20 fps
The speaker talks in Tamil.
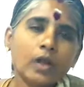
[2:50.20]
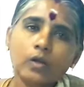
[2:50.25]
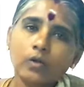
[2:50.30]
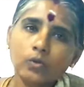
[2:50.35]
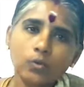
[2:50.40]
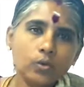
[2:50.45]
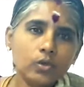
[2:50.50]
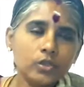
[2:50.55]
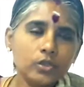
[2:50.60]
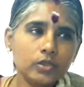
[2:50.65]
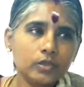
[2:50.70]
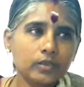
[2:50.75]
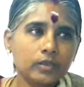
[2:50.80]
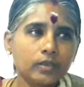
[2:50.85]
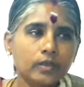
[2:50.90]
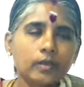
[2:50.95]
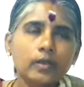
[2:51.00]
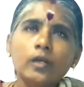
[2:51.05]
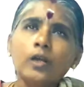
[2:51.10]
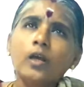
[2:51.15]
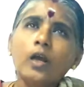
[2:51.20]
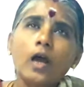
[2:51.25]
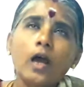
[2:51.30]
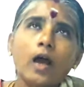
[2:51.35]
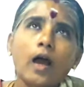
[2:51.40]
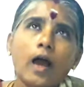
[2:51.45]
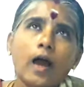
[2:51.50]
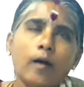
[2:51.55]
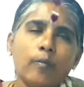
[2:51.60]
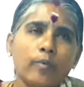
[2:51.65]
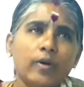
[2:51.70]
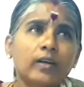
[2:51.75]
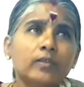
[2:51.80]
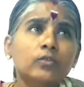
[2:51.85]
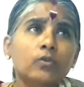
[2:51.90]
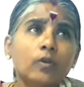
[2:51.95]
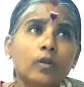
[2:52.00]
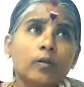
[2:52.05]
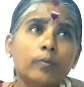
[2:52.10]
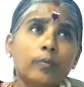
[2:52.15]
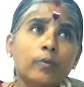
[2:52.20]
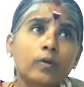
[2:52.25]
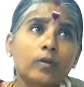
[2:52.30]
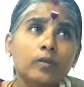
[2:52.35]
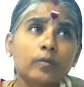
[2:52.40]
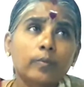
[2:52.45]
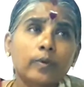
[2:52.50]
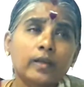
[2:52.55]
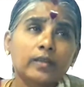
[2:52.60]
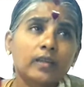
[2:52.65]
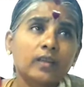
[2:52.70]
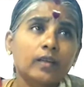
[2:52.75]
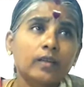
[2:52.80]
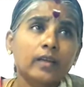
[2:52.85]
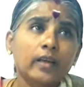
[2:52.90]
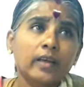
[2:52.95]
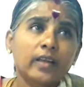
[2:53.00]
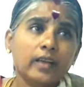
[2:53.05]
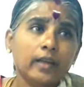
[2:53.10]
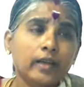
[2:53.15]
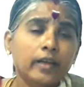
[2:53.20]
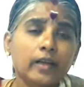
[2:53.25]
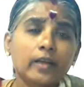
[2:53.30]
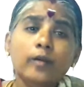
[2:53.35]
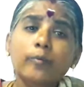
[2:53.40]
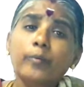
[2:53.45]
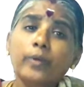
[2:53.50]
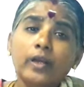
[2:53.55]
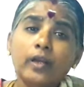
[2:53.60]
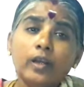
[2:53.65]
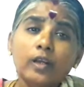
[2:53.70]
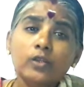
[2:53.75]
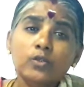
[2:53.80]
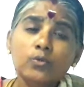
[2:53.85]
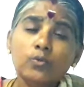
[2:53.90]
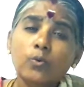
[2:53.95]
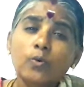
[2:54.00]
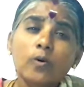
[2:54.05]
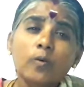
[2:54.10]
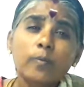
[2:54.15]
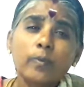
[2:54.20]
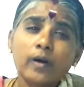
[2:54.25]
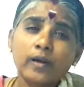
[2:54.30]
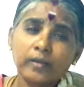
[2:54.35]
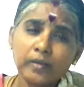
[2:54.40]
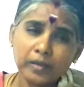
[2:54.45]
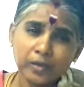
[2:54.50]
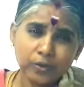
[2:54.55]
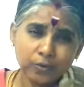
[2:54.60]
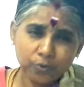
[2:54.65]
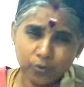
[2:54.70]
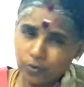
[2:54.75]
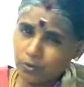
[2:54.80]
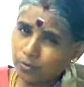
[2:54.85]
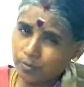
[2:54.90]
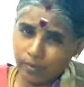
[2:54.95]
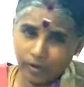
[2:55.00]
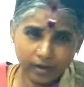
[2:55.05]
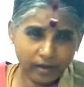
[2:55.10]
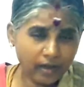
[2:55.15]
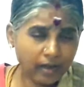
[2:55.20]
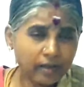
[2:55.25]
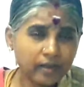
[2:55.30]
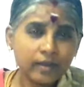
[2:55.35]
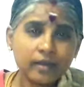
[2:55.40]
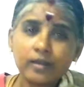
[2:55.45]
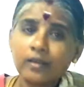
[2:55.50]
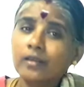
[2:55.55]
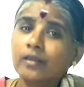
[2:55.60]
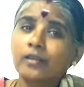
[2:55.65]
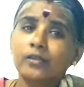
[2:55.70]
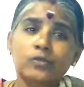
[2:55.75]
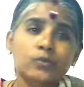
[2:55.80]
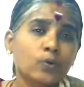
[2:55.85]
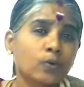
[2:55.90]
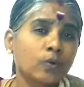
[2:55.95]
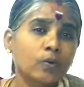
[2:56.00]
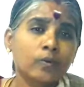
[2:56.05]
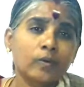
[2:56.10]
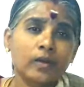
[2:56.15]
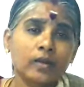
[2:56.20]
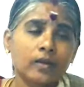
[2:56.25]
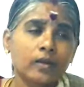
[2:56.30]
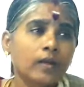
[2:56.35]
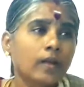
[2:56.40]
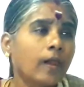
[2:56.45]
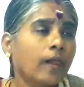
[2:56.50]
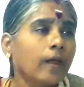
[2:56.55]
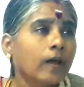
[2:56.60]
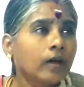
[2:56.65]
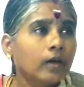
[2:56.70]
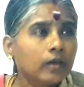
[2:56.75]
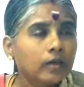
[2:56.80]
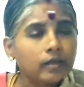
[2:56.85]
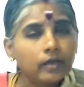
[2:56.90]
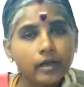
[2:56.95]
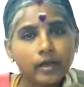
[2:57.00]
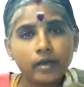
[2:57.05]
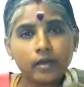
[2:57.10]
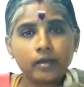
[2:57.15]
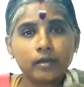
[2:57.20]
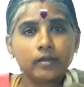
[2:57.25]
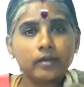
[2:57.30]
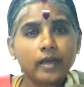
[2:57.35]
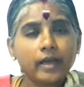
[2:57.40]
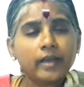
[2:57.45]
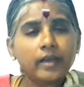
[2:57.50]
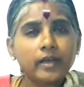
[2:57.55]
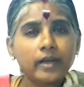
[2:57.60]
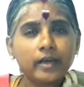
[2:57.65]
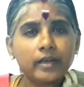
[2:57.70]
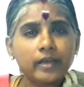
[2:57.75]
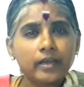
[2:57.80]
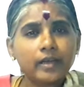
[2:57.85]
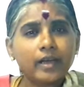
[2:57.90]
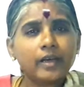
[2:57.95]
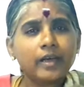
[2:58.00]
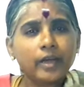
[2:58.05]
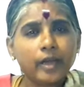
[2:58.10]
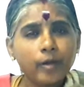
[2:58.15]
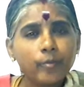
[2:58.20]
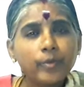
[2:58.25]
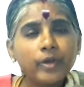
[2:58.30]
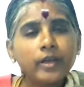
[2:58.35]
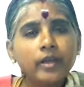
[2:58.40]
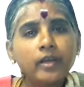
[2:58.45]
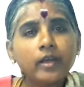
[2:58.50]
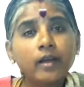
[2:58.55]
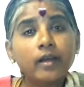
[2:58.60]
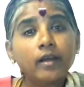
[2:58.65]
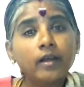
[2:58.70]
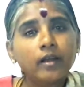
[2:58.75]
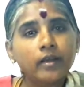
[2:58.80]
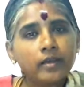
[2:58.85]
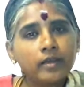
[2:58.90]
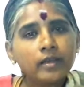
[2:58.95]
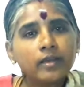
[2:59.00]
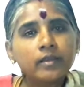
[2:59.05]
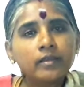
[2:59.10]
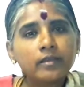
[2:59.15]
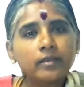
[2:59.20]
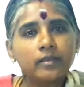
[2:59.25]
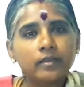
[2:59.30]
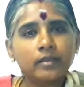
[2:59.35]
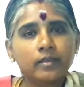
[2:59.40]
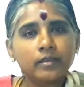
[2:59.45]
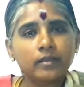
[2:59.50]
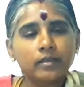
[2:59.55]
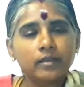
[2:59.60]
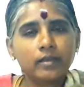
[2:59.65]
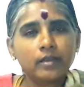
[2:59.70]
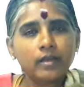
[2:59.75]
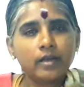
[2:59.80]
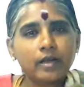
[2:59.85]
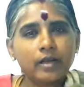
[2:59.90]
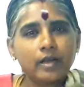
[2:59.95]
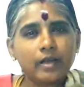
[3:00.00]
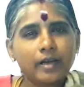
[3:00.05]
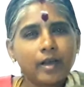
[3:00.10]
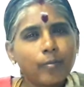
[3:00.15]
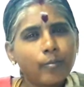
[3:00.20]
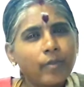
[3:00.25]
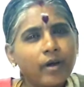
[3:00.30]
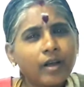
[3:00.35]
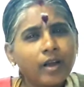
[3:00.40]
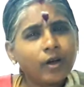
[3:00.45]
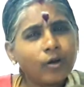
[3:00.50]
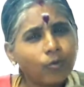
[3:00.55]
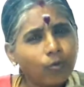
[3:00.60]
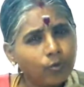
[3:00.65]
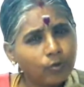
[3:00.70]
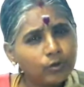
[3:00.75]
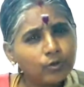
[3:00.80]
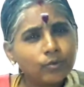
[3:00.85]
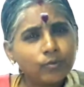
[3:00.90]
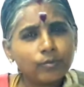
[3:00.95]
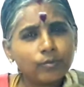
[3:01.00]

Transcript: குளிச்சுட்டு அம்மா சொல்ல போகிறது பார்த்தீங்கன்னா என்னை கேட்டால் மெயினாக சோப்பு அதிகம் யூஸ் பண்ணாதீங்கன்னு தான் நான் சொல்லுவேன் ஏன்னு கேட்டிங்கன்னா கெமிக்கலில் இருந்து நம்மெல்லாம் கொஞ்சம்